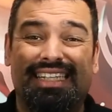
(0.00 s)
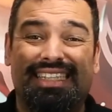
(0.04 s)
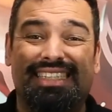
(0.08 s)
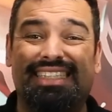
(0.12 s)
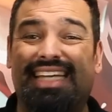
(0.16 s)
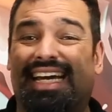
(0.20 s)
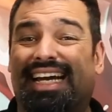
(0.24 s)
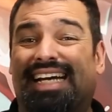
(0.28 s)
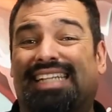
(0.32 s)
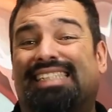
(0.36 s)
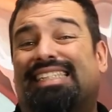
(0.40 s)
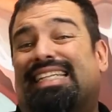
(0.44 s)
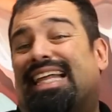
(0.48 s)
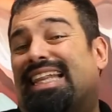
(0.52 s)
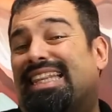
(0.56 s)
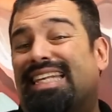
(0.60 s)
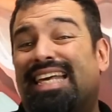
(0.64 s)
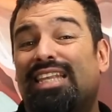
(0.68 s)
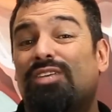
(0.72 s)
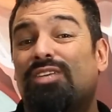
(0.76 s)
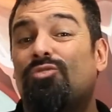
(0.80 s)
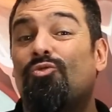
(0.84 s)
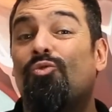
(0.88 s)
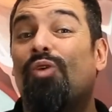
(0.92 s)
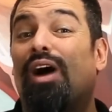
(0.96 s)
Llega hasta
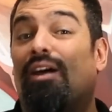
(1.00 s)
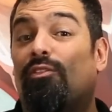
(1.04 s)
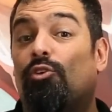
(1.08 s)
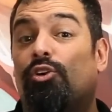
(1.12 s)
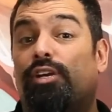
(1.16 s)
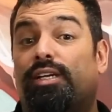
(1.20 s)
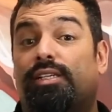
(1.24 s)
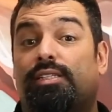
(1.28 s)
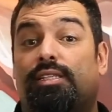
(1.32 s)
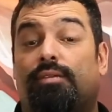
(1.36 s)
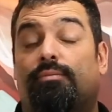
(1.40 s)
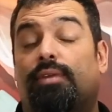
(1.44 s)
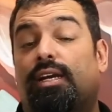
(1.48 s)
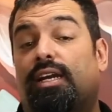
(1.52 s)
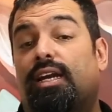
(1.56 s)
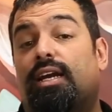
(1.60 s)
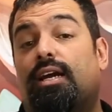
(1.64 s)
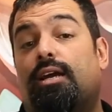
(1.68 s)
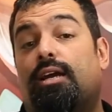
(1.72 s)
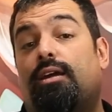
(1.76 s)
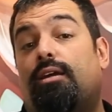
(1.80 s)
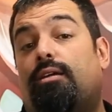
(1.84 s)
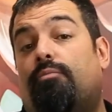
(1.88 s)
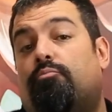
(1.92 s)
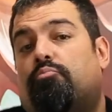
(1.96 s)
10 jugadores, de
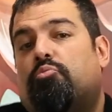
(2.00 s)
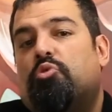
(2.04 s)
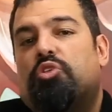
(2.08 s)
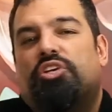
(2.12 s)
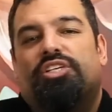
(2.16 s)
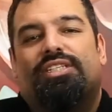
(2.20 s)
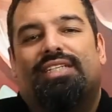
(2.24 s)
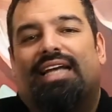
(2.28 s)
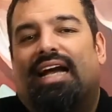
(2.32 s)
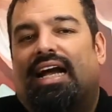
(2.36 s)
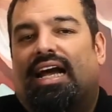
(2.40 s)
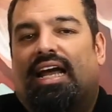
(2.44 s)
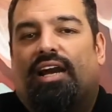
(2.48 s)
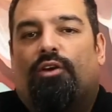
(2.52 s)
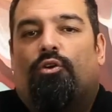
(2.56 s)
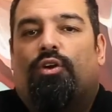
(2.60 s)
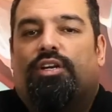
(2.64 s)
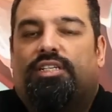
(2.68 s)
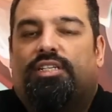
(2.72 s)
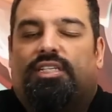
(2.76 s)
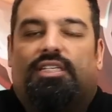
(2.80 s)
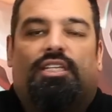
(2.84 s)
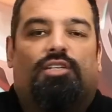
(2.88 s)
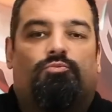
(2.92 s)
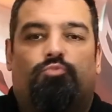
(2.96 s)
manera que podéis sacarlo
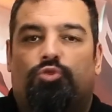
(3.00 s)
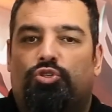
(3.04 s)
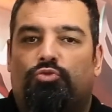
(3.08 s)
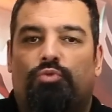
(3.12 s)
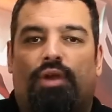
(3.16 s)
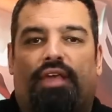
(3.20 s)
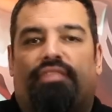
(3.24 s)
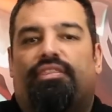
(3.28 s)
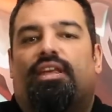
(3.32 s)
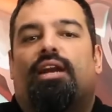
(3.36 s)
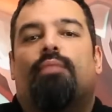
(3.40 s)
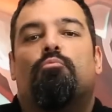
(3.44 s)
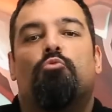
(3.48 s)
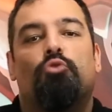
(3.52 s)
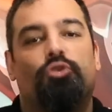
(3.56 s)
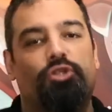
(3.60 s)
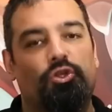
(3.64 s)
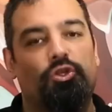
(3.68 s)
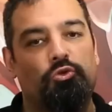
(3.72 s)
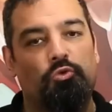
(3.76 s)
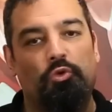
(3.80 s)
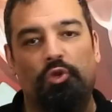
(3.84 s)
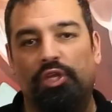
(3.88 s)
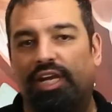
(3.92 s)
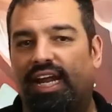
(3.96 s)
así después de una cena
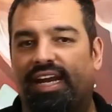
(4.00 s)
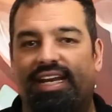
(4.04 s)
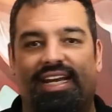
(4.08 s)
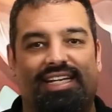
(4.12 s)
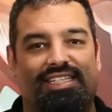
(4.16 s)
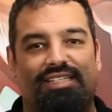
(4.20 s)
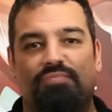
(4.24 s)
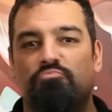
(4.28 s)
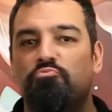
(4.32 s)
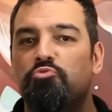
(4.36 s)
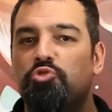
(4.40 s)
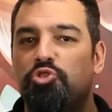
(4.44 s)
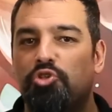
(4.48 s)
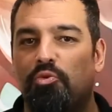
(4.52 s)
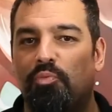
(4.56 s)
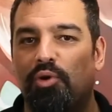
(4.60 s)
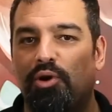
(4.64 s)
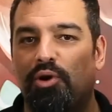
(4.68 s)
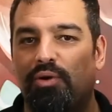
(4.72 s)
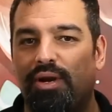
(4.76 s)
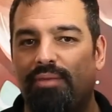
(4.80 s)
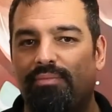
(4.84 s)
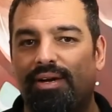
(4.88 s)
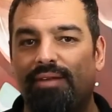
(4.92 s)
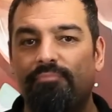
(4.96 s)
multitudinaria sin mucho
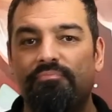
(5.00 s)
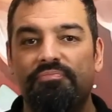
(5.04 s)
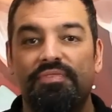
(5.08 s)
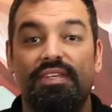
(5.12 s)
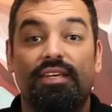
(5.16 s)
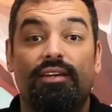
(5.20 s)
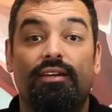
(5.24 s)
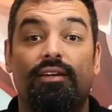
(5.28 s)
problema.